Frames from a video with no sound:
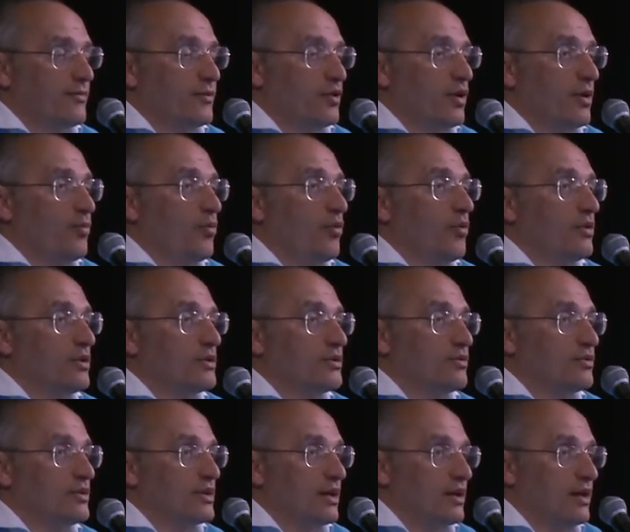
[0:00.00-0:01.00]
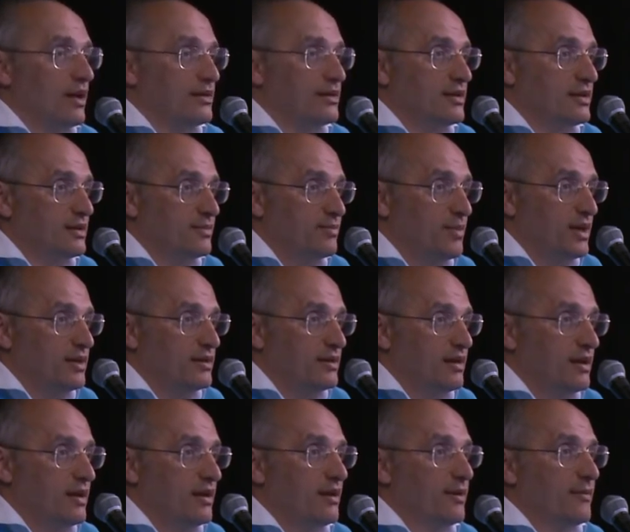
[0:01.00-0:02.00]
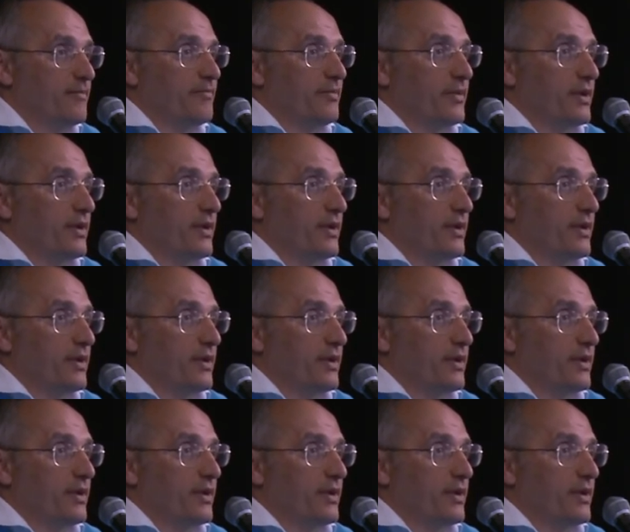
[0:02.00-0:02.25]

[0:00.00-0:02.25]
то я полностью согласен с песней,